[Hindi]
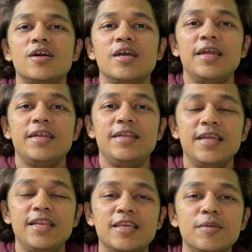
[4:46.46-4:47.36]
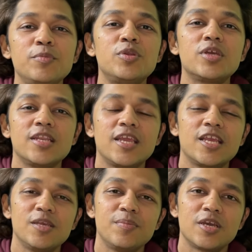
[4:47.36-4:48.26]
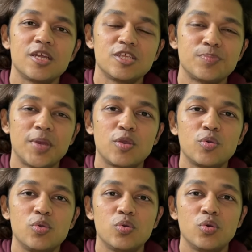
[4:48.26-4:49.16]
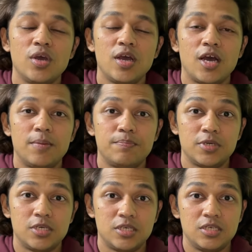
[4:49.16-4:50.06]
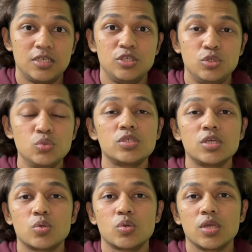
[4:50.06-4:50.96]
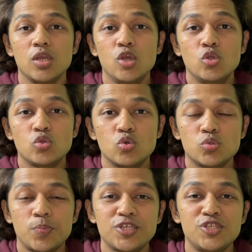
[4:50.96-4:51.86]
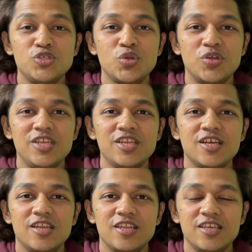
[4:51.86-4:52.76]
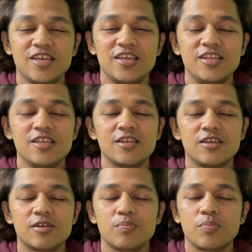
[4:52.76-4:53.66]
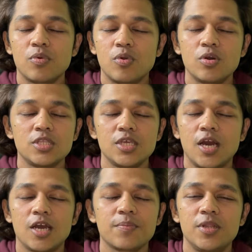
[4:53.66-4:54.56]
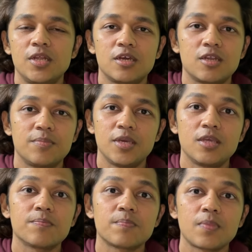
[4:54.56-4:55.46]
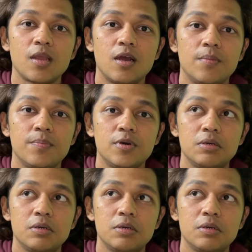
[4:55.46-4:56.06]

में डेली कम्यूट करने के लिए भी अगर इस बाइक को आप यूज़ करोगे तो स्पेशली जो ग्रीन कलर है ये ग्रीन कलर बहुत ही आँख में लग रहा है भाई आप